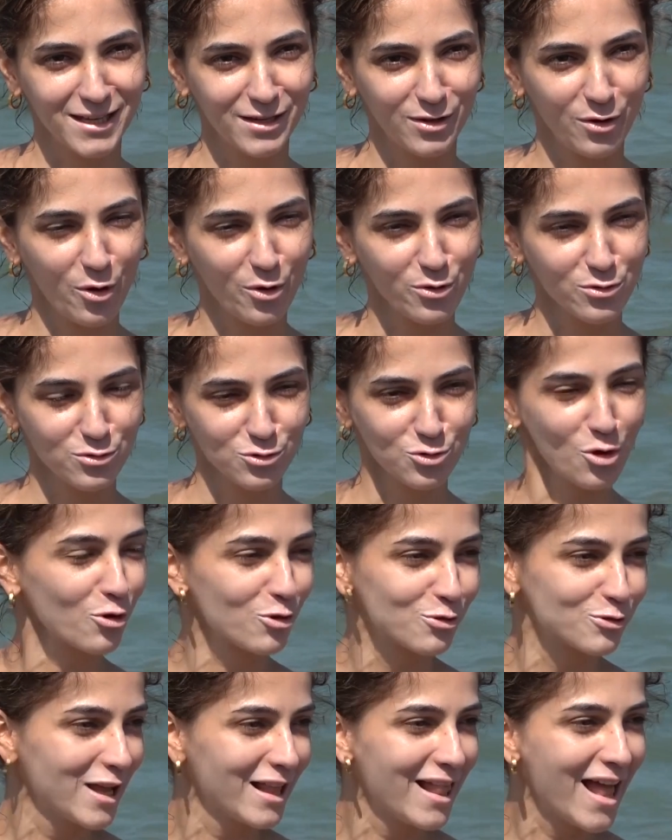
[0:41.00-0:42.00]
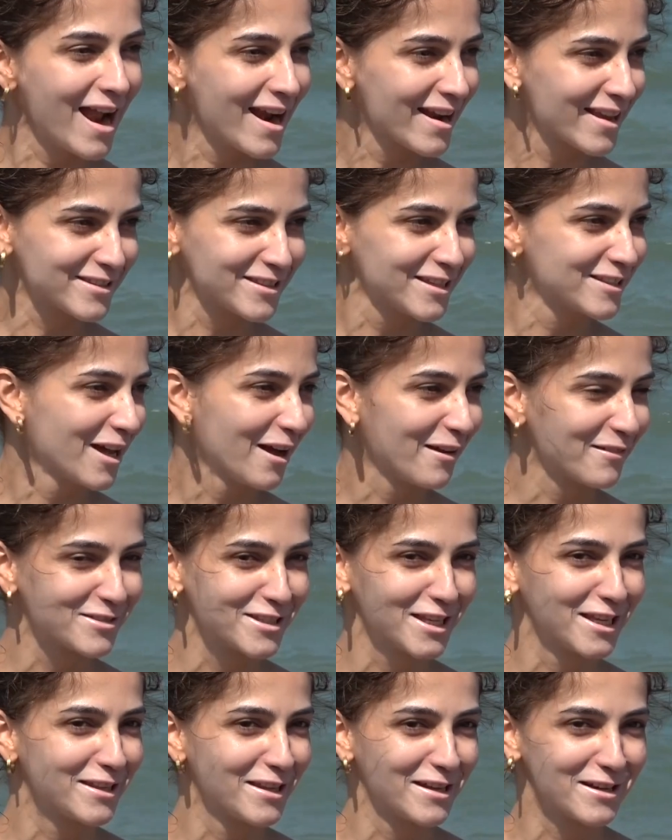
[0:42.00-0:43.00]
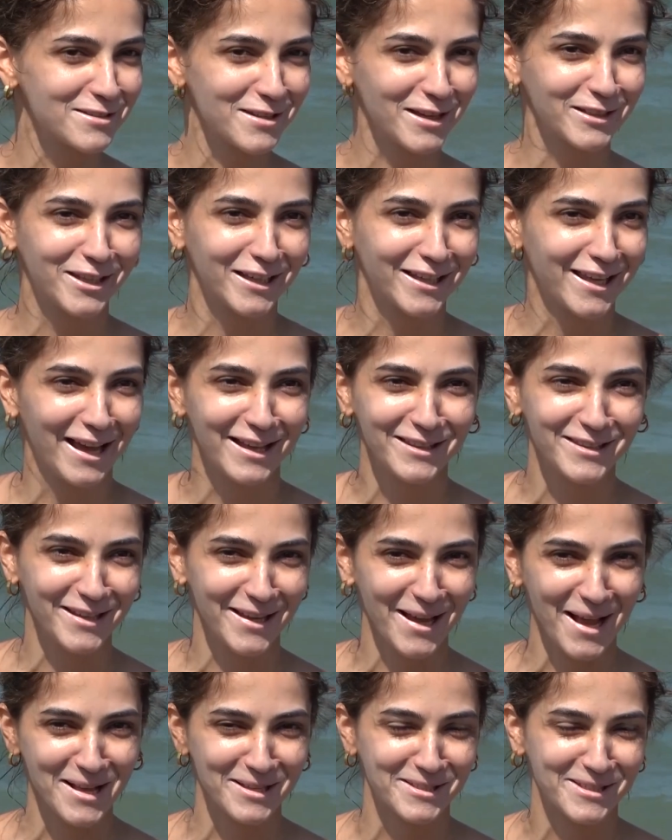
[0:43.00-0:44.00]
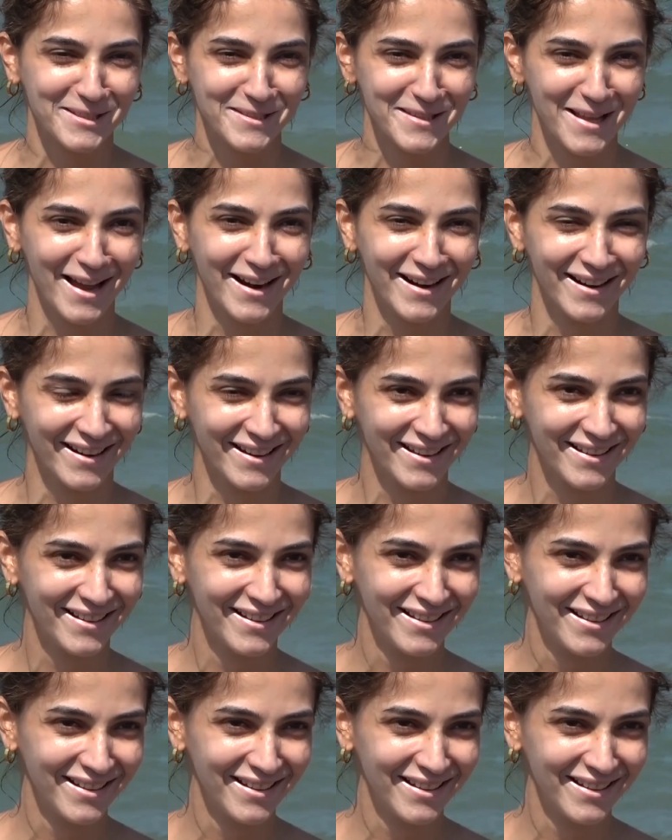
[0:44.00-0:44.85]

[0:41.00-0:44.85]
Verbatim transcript: giriyoruz. Çok güzel. Herkese tavsiye ederiz. Atakent'e gelsinler. E